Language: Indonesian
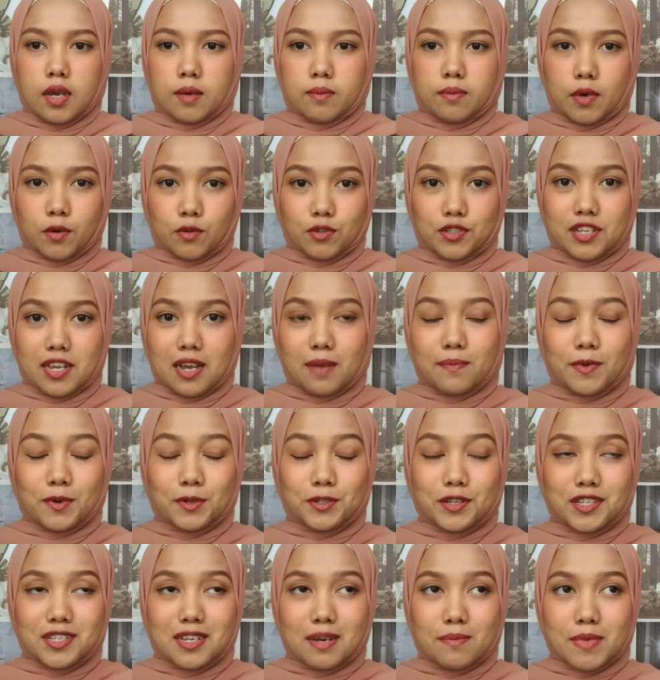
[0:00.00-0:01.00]

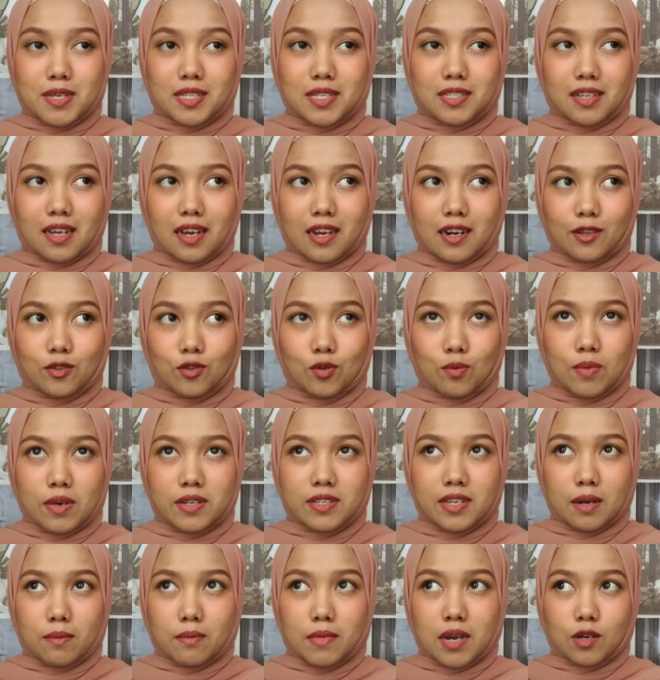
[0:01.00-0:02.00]
manusia-manusia zaman sekarang tuh
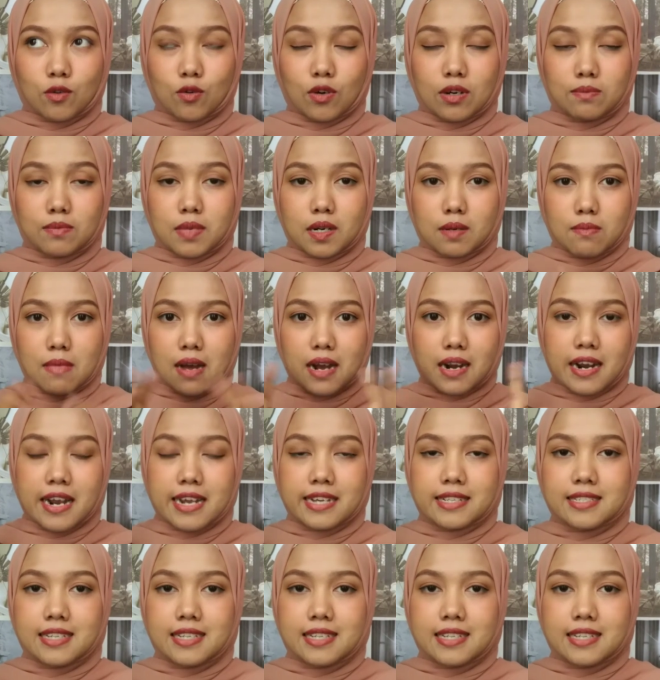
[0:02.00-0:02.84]
banyak melakukan berbagai